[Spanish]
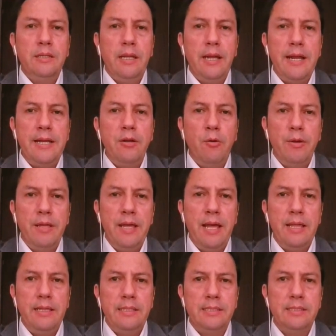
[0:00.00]
trae
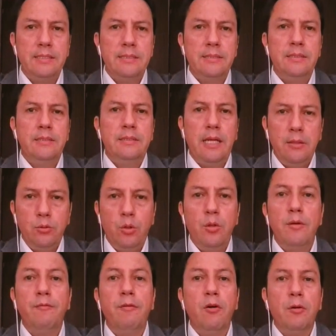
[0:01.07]
novedades,
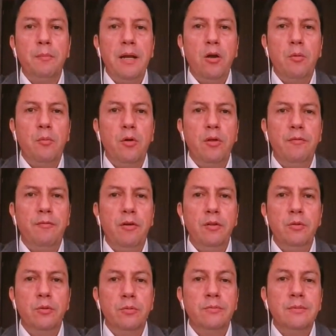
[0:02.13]
tanto de forma como de
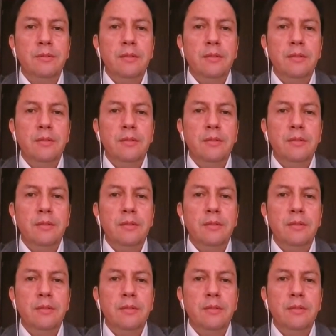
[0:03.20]
fondo.